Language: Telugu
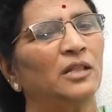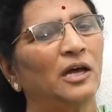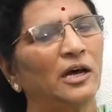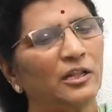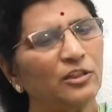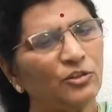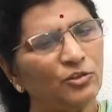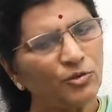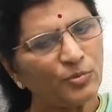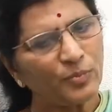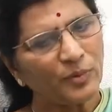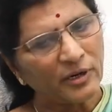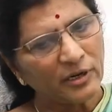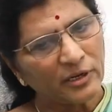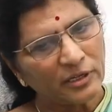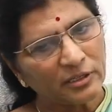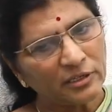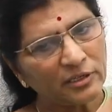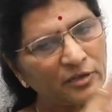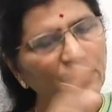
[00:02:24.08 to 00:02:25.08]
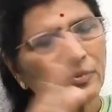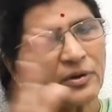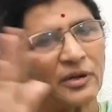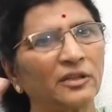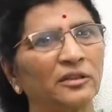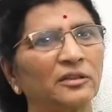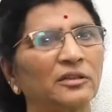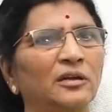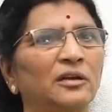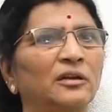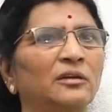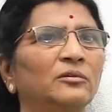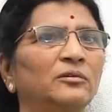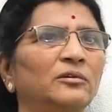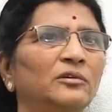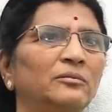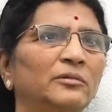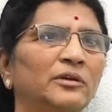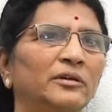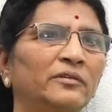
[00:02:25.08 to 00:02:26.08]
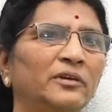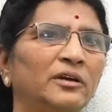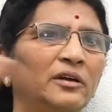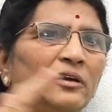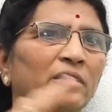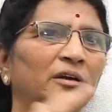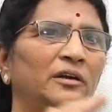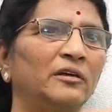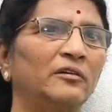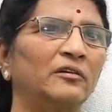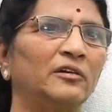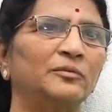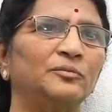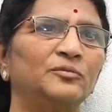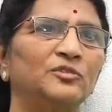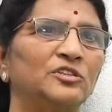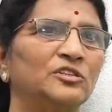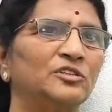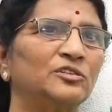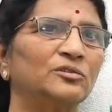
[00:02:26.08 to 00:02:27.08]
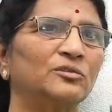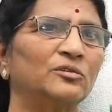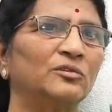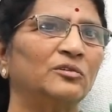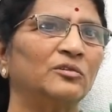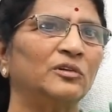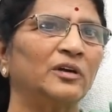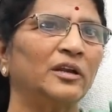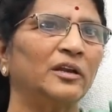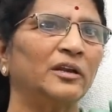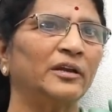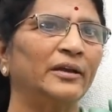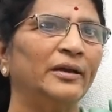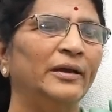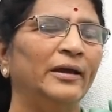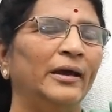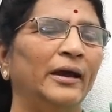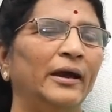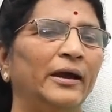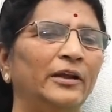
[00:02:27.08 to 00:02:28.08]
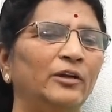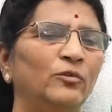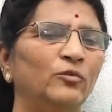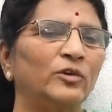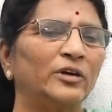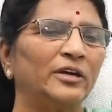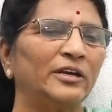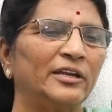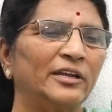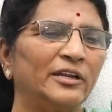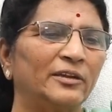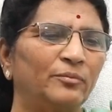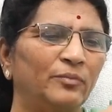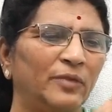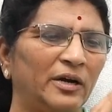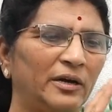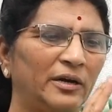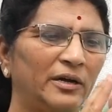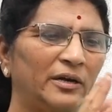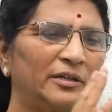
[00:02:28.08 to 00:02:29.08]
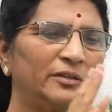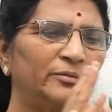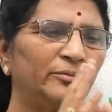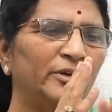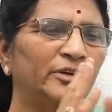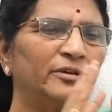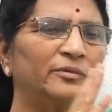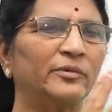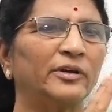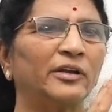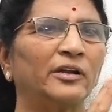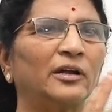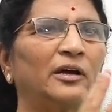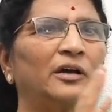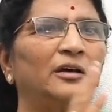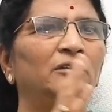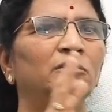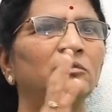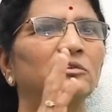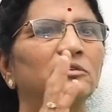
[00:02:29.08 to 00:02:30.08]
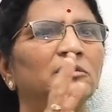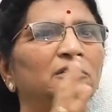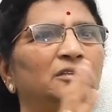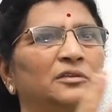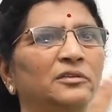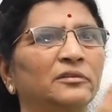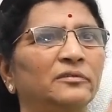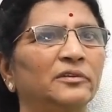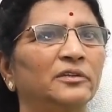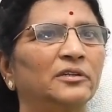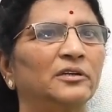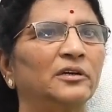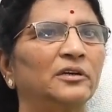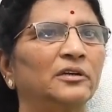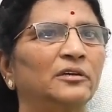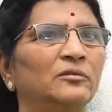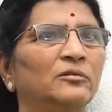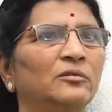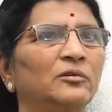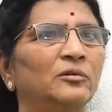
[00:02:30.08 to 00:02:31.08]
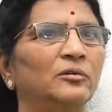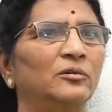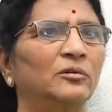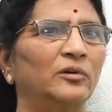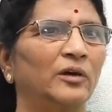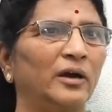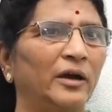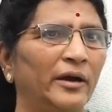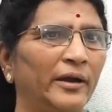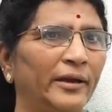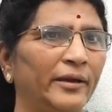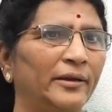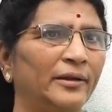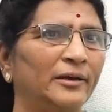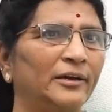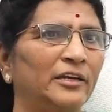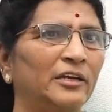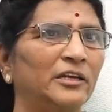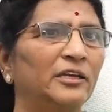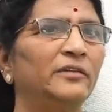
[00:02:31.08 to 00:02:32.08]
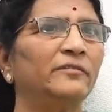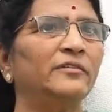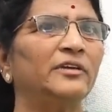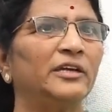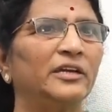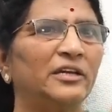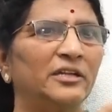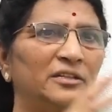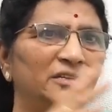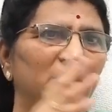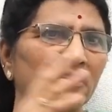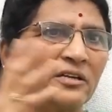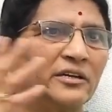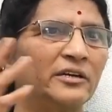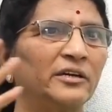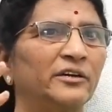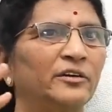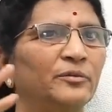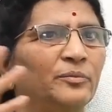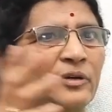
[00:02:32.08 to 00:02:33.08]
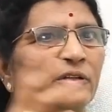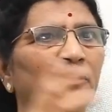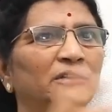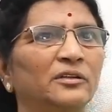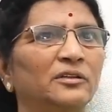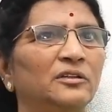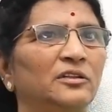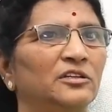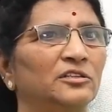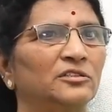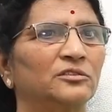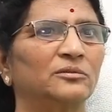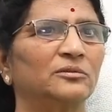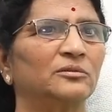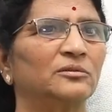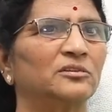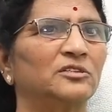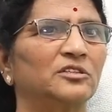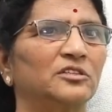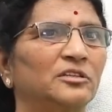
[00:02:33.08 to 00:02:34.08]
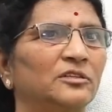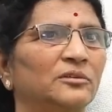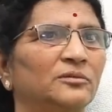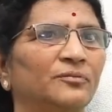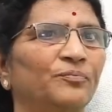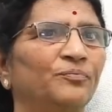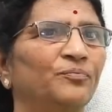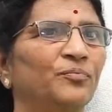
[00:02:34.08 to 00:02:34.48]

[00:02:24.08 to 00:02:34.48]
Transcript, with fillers: దాంతోపాటు ఇతర ప్రాంతాలను కూడా మనం ఎట్లా డెవలప్ చేసుకోవాలి అనే ఒక నిర్మాణాత్మకమైన ఆలోచన విధానంలో ఆయన ఈ వికేంద్రీకరణ పద్ధతి తీసుకొచ్చారు